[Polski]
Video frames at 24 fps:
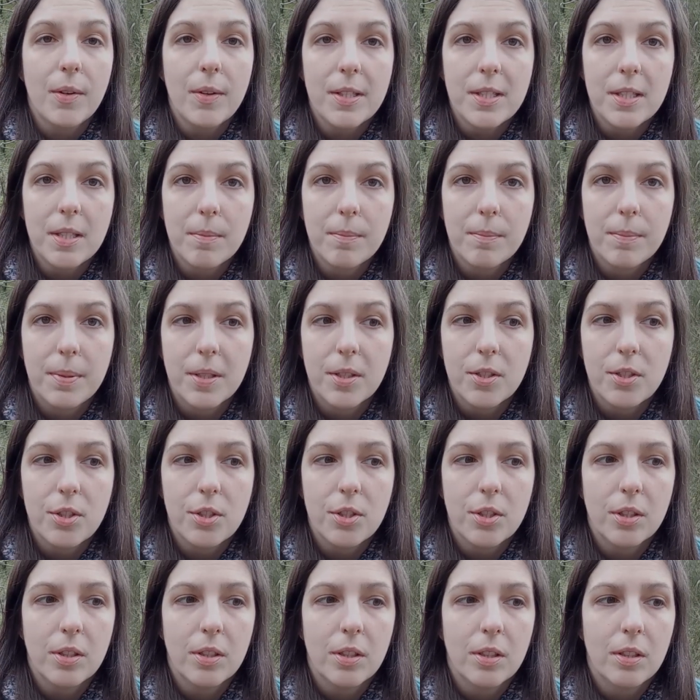chciała z nim
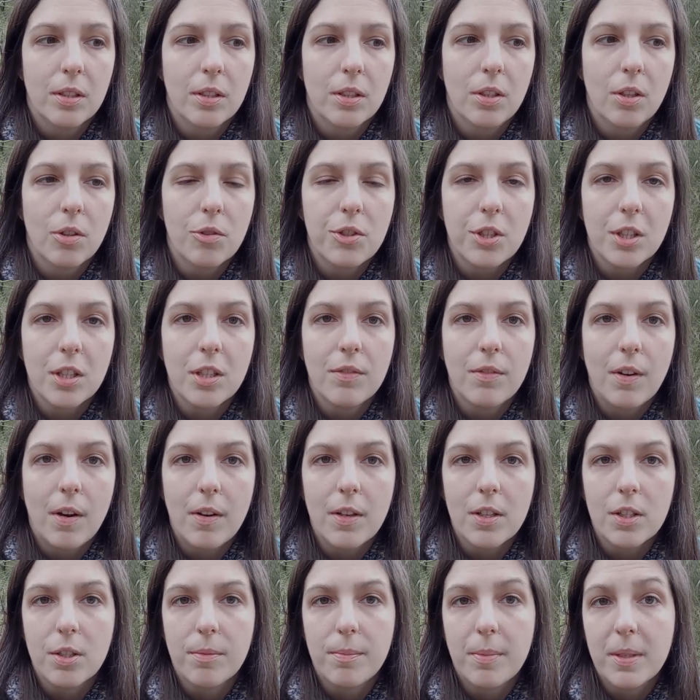być y, i
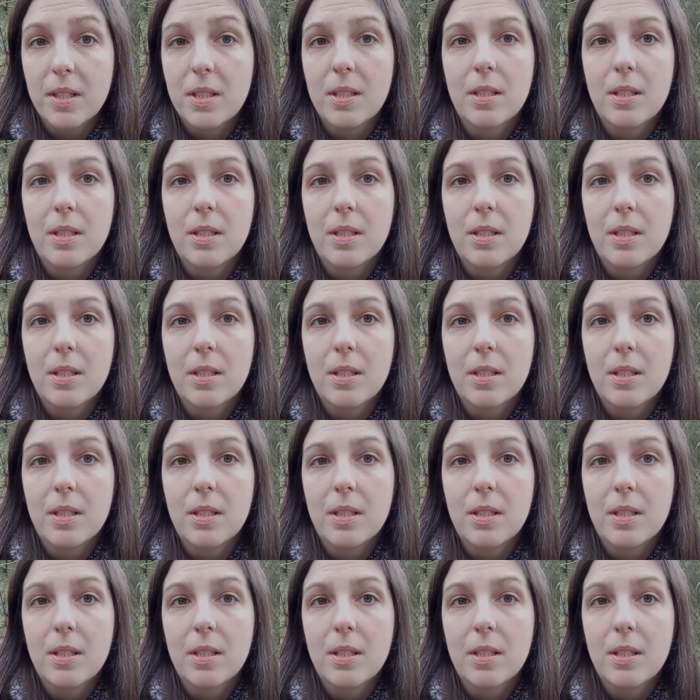oczekiwała,